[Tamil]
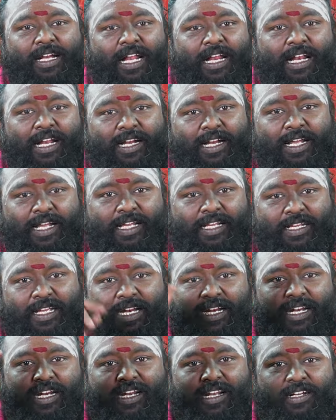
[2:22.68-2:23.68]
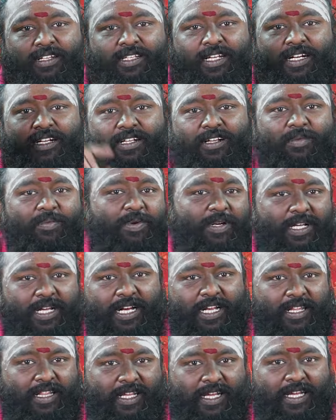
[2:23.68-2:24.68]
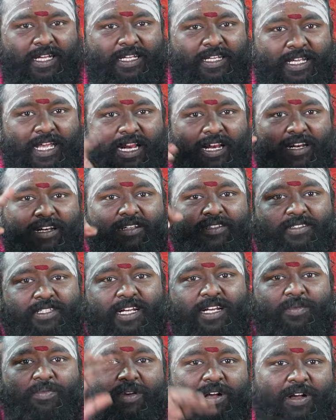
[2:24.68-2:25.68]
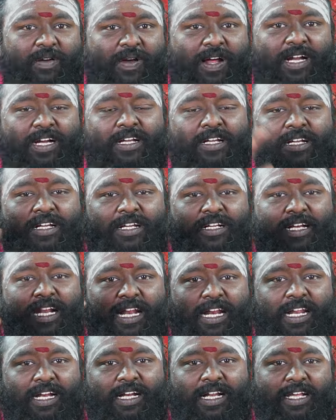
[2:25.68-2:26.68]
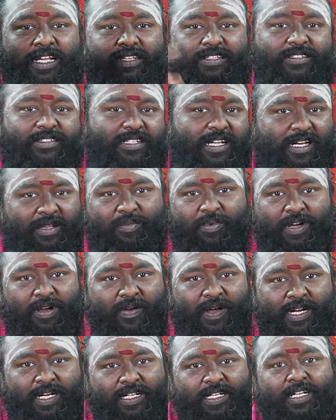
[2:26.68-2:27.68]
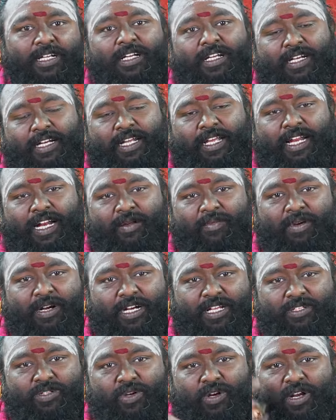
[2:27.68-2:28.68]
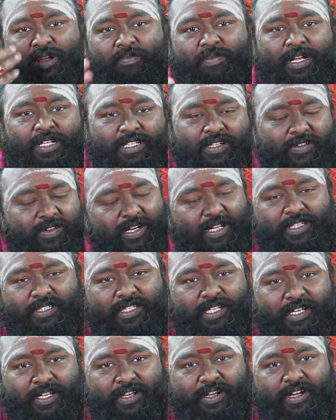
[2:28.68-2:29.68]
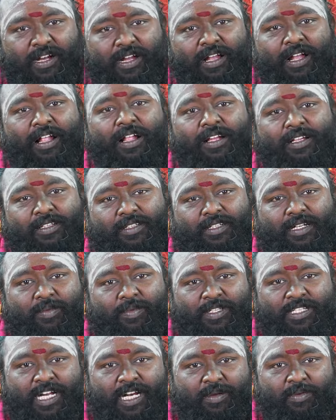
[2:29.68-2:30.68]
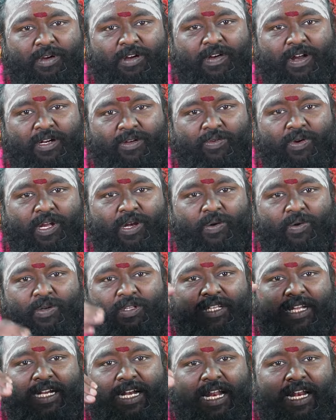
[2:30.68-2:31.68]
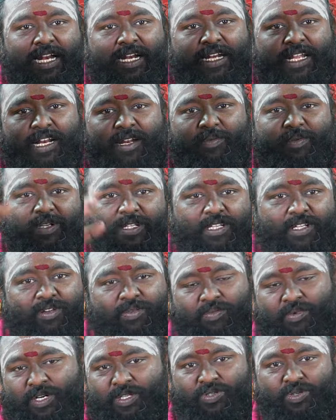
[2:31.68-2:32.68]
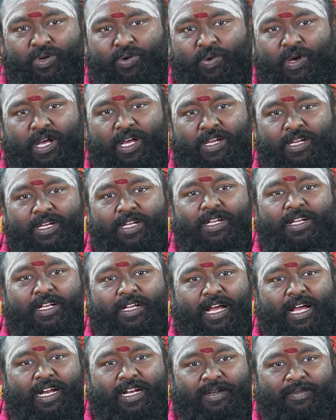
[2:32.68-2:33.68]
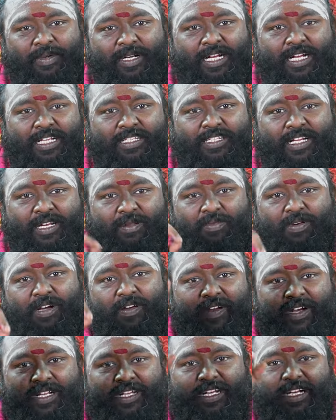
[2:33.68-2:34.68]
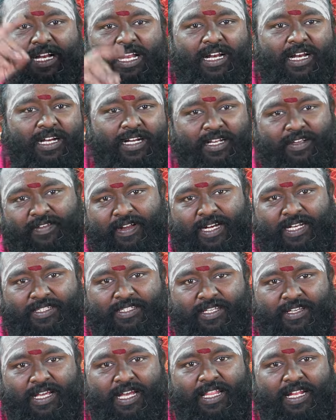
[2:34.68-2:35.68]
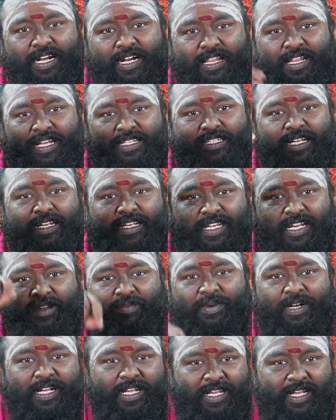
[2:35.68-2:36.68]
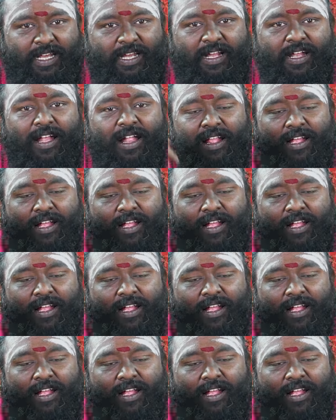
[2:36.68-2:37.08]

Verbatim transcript: நல்லெண்ணெய் எள்ளிலிருந்து எடுக்கப்படுகிறது எல் சனி பகவான் நல்லெண்ணெய் சனி பகவான் நீங்கள் நம்மக்கிட்ட ஜோடம் பார்த்தவங்களுக்கு தெரியும் நம்ம சனி பகவான் கோயில் கொடுத்தா நல்லெண்ணெயில் போய் தீபம் போட சொல்லுவோம் காரணம் என்னென்னா சனி பகவானுக்கு நல்லெண்ணெய் வேலை செய்யும் அதனால தான் சனிக்கிழமை அன்னைக்கு